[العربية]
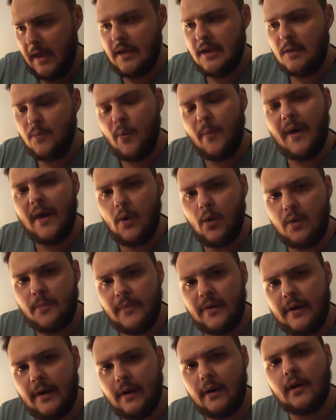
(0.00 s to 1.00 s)
هيجيبوا بقى اول
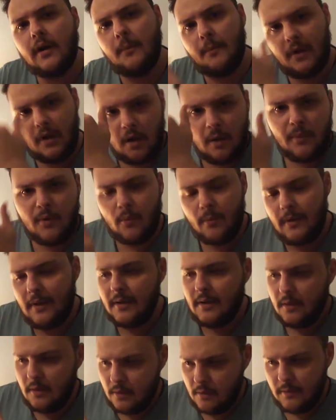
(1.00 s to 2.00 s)
مجراجر لما كبر
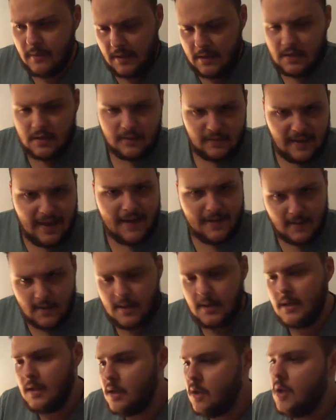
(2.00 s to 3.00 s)
وبقى آه، يعني دان
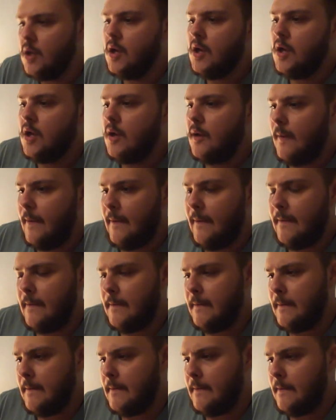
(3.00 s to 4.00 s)
يعني
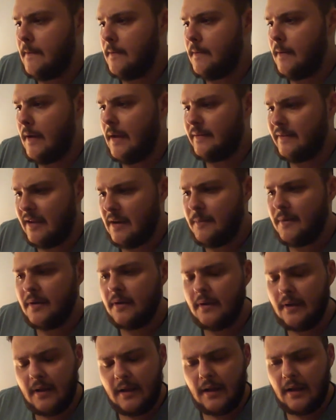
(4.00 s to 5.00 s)
آه تقريبا
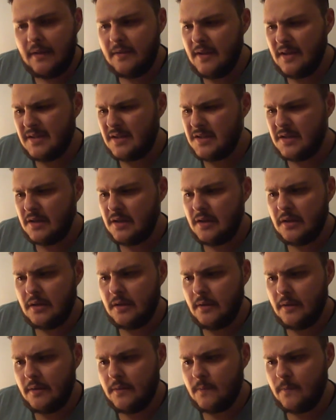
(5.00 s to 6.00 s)
انا عندي احساس
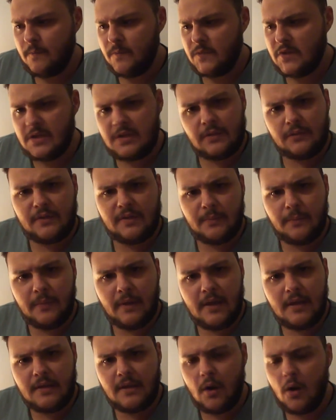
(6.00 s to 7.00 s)
ان جيسون
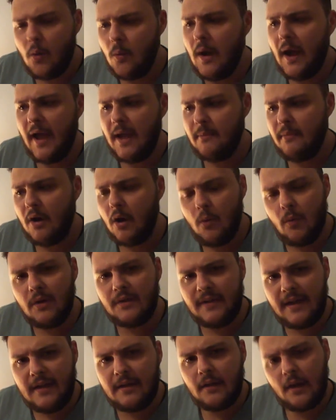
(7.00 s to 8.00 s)
تريمبلي ده هو هيبقى
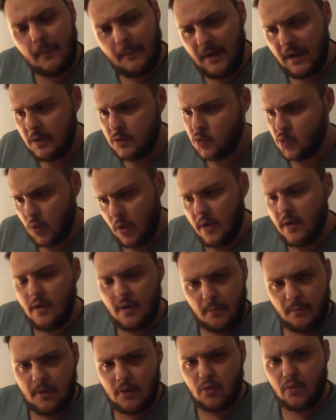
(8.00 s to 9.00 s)
هو دان لما كان
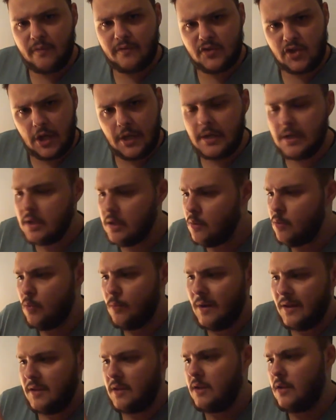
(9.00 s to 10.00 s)
صغير برضه في شاينينج
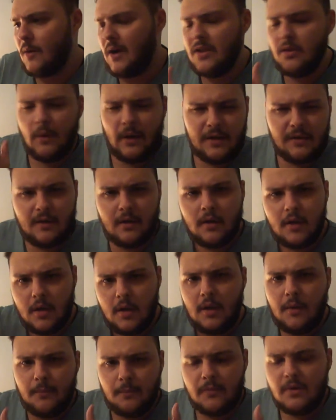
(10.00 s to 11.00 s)
وبعد كده واحده واحده
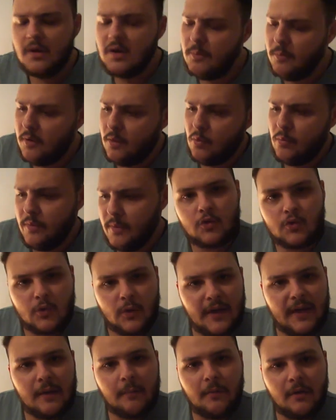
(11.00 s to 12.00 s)
بيكبر
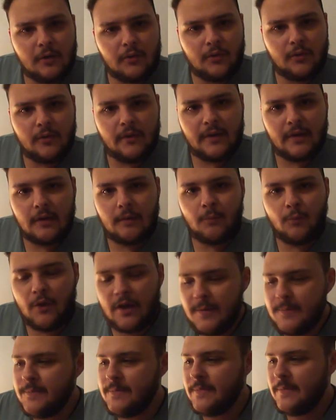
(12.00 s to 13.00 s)
والسؤال برضه
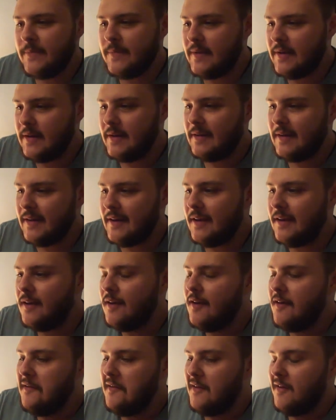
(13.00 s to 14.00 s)
المهم اللي
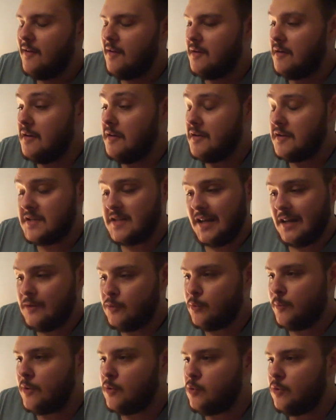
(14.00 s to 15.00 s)
انا آه
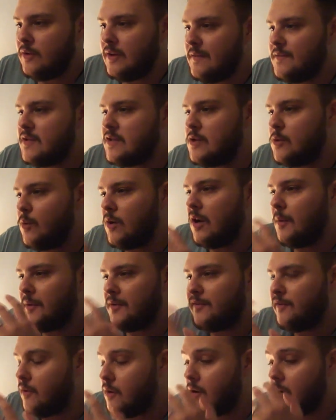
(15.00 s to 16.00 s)
سالته برضه لنفسي وانا
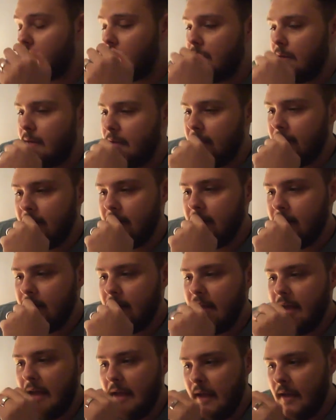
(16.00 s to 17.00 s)
بتفرج
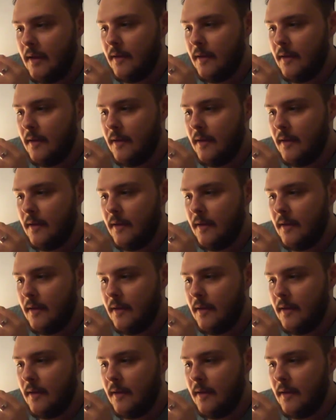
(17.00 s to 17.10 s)
آه